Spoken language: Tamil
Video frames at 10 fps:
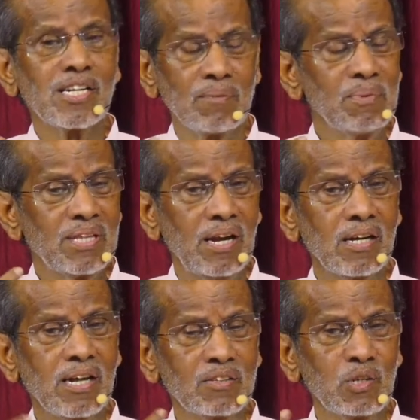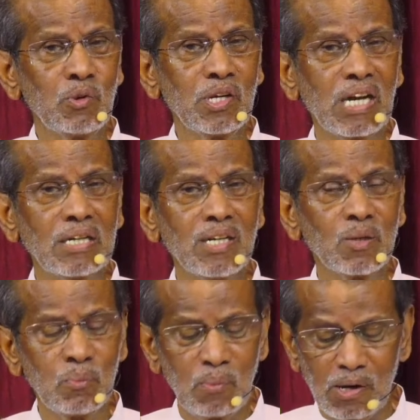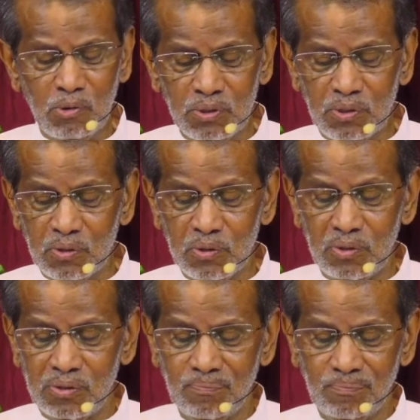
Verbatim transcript: அக்கிரமத்தெல்லாம் கர்த்தருடைய கண்களுக்கு முன்பாக வந்திருக்கிறதோ